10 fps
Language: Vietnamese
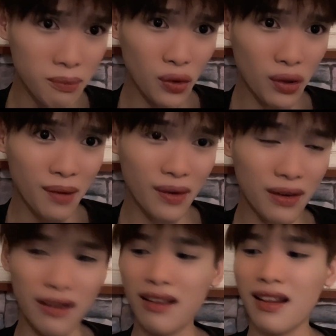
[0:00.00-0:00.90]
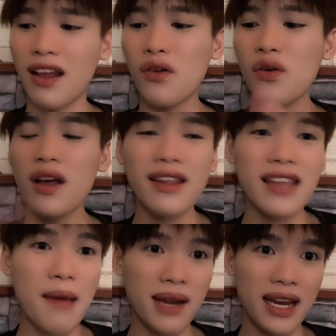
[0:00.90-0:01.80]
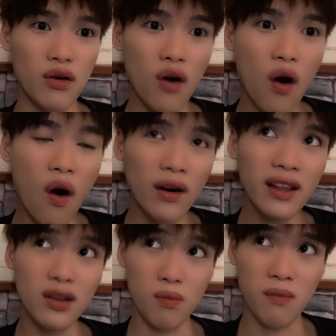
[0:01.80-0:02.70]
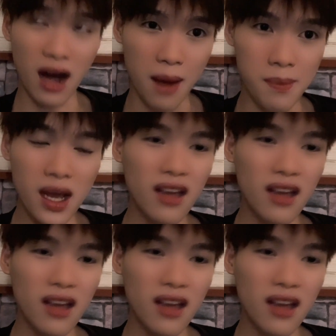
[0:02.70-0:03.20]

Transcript: luôn á mọi người kiểu da bạn nào khô thì dùng hợp